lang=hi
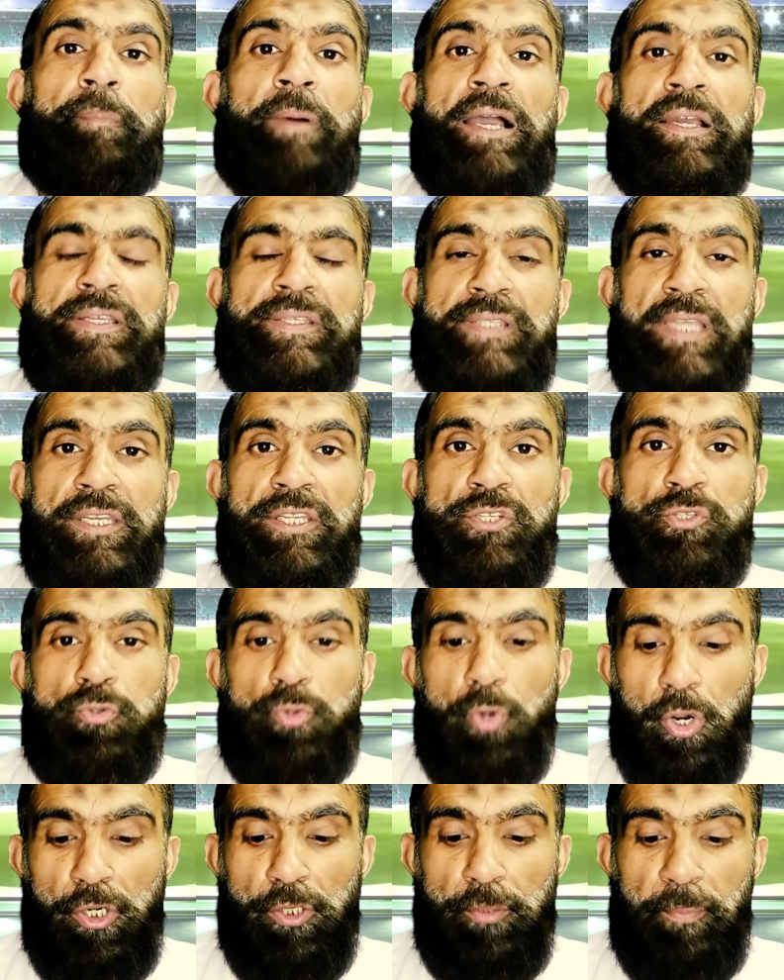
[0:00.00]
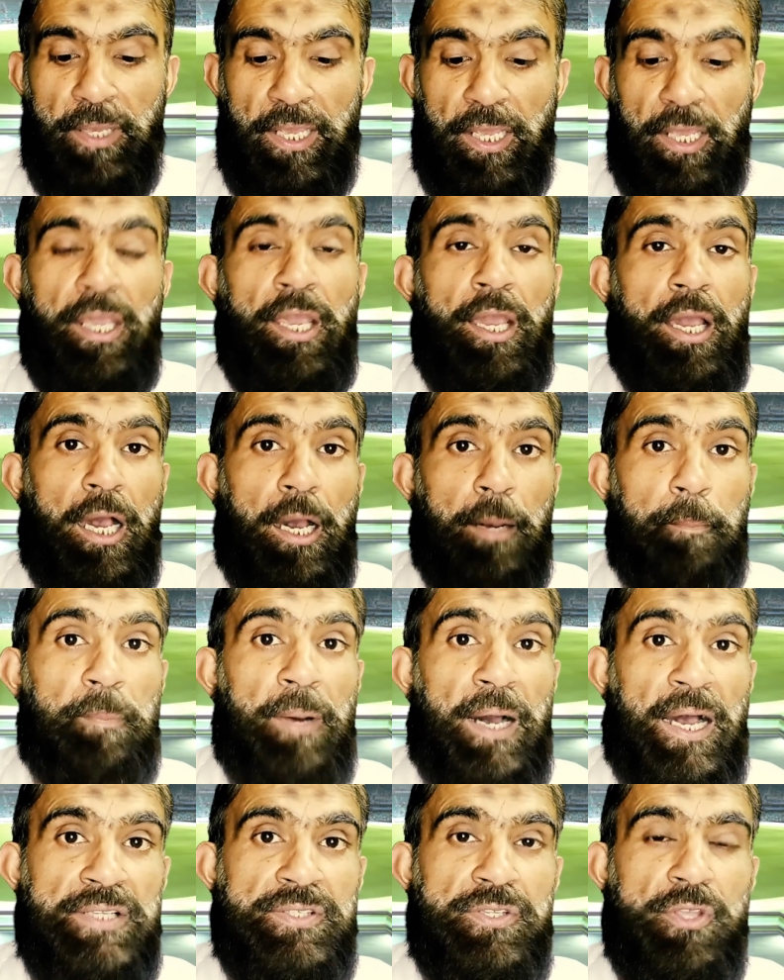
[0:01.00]
पाकिस्तानी स्कॉड में
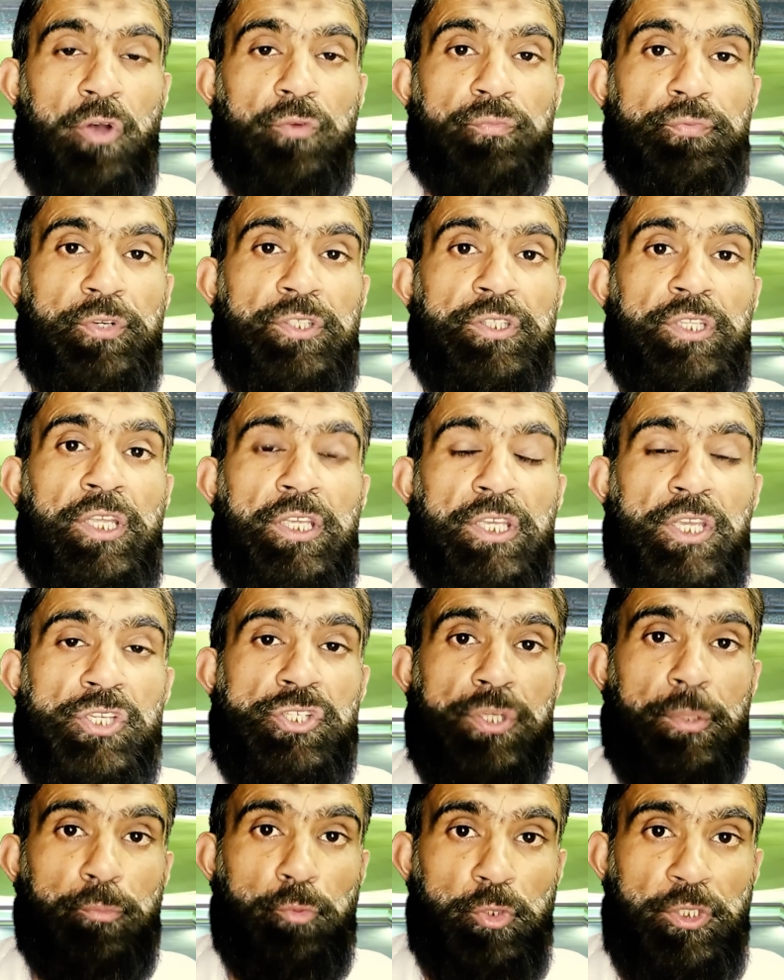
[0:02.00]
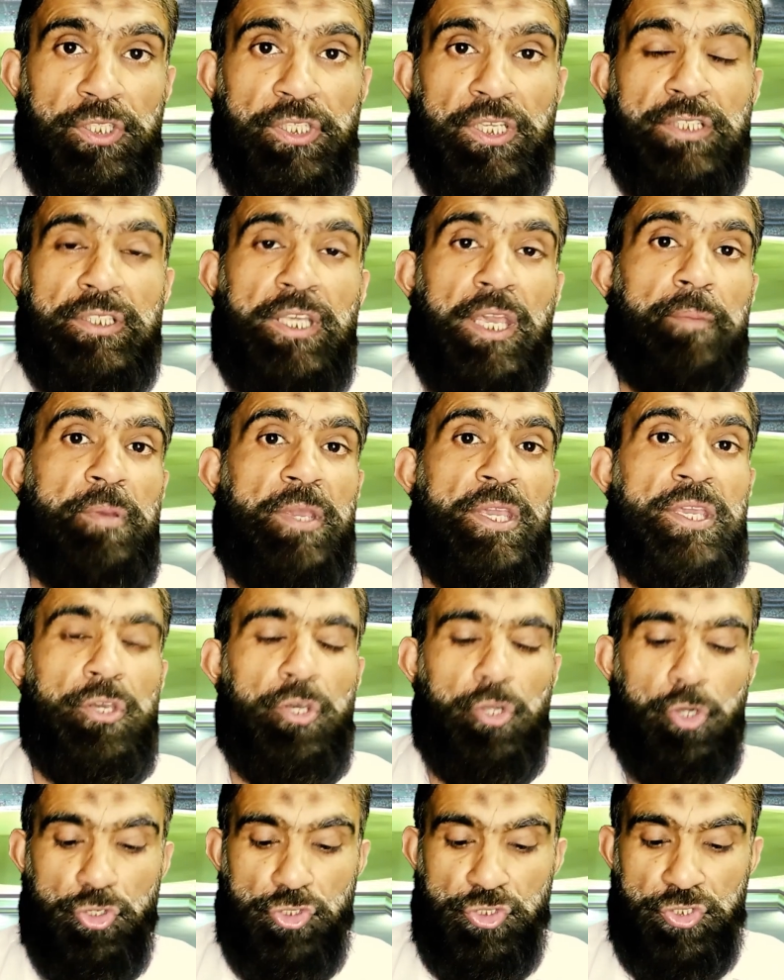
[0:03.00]
अब्बास ऑफिडी की शमूलियत के भी
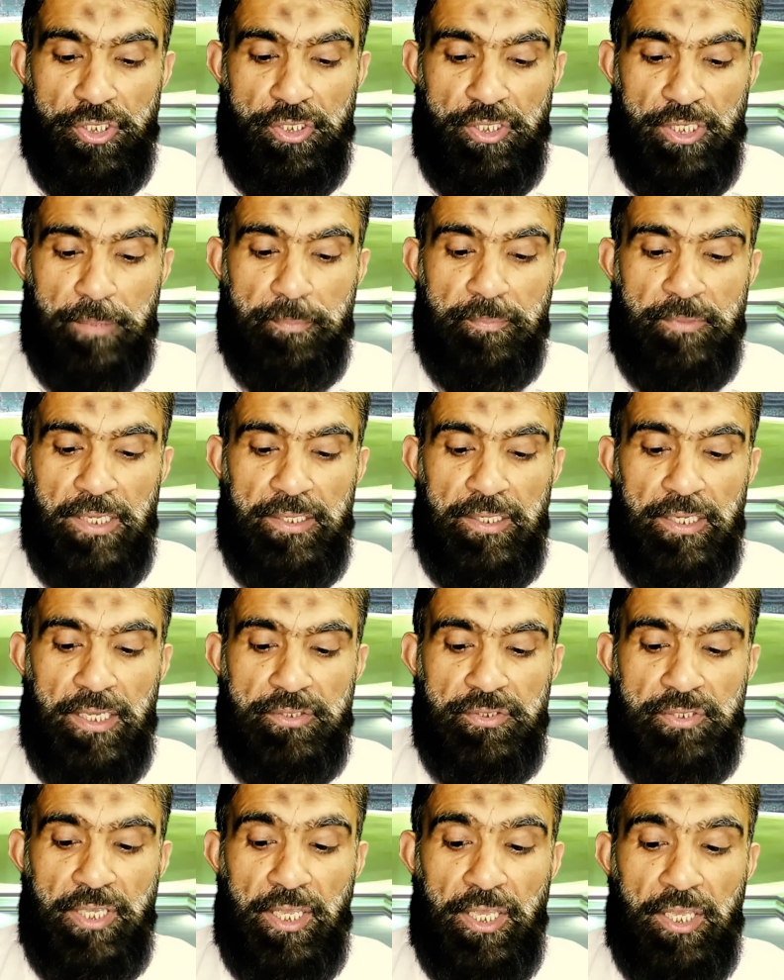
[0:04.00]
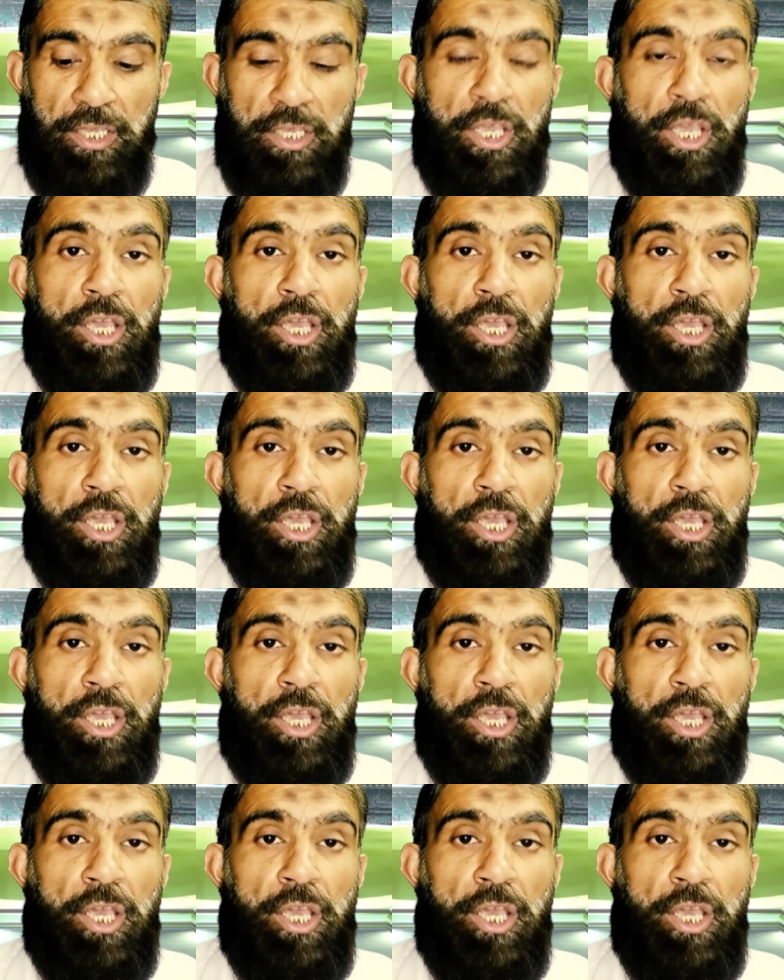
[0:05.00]
रोशन इम्कान हैं